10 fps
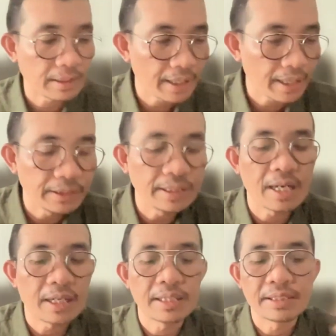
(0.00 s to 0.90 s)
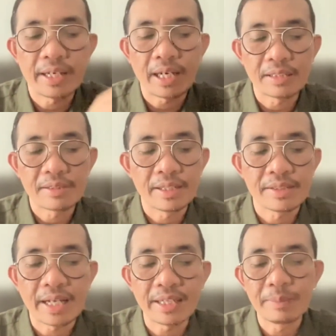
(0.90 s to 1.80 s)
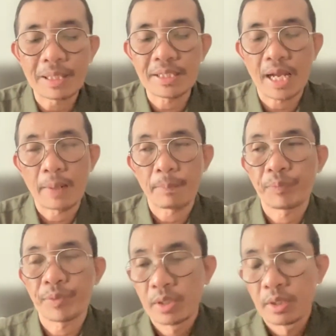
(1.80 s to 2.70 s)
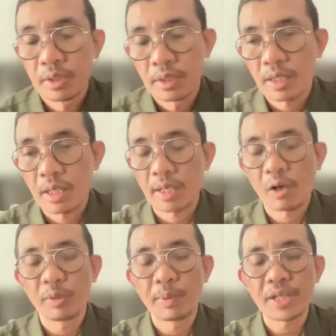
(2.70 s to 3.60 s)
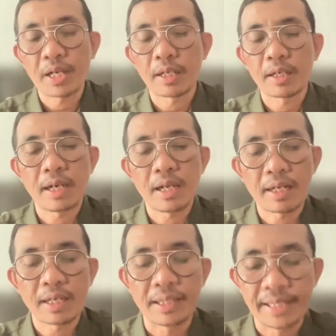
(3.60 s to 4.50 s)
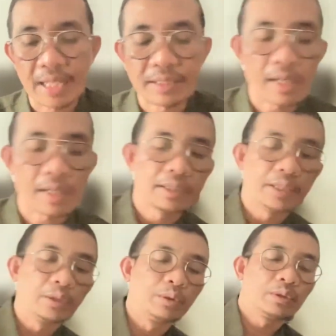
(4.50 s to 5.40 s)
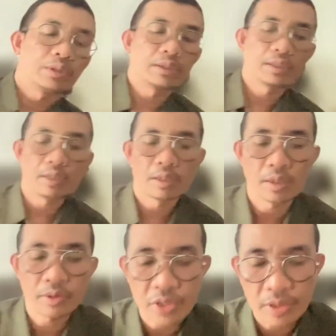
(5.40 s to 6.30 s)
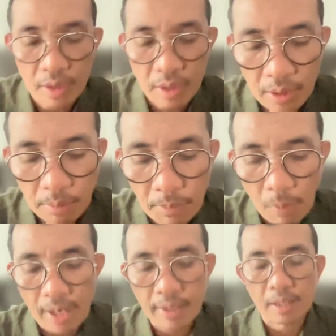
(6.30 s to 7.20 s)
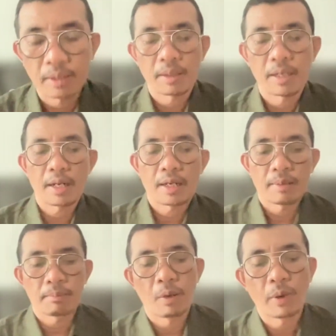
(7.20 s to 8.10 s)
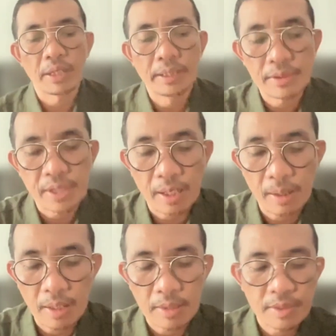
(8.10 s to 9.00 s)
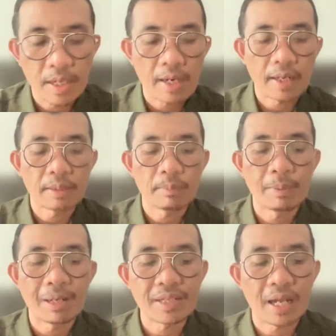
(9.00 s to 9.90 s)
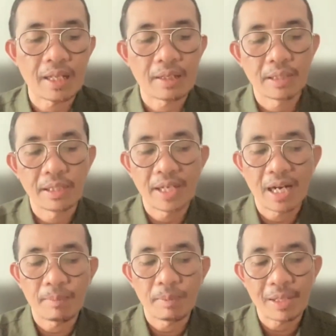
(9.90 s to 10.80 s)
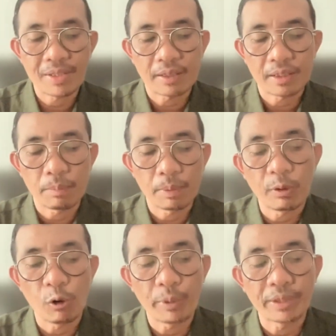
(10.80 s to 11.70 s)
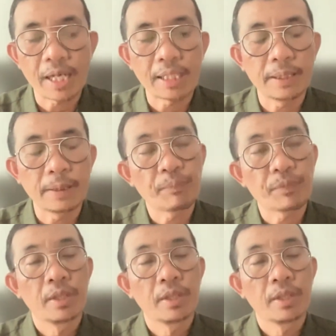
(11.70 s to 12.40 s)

data nanti yang akan kita analisis, jangan dibaca. Karena kalau dibaca akan akan kelihatan nanti itu uh, bahwa akan bahwa dia cara caranya membaca. Jadi jangan membaca tapi mengomentari.